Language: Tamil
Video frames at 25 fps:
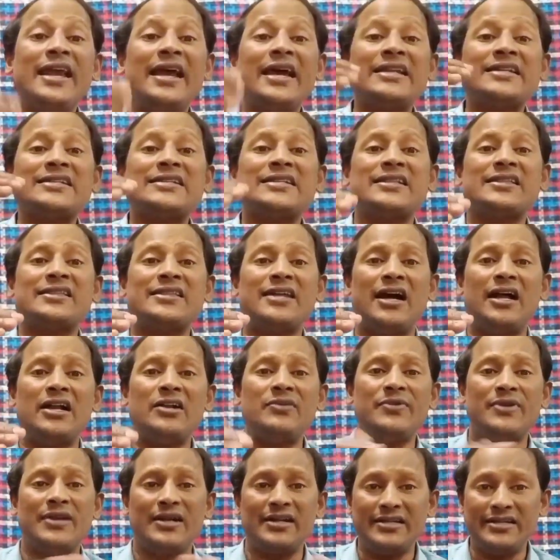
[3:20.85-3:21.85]

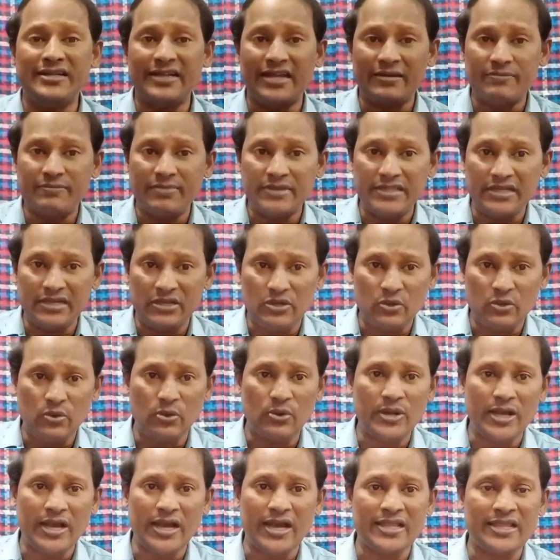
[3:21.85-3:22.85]
ஏற்றத்தாழ்வுகள் என்பது
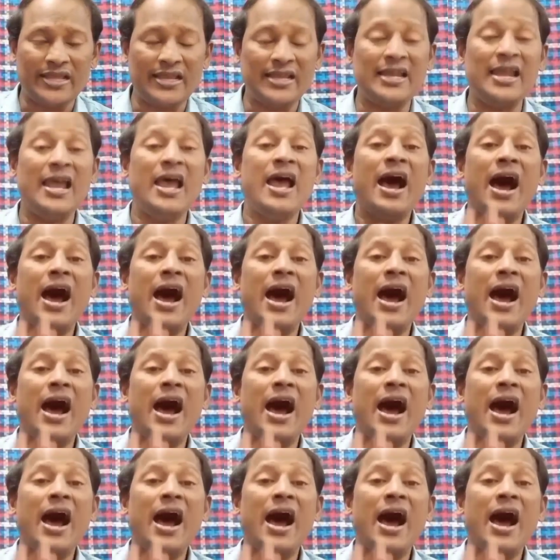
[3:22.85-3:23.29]
கூடாது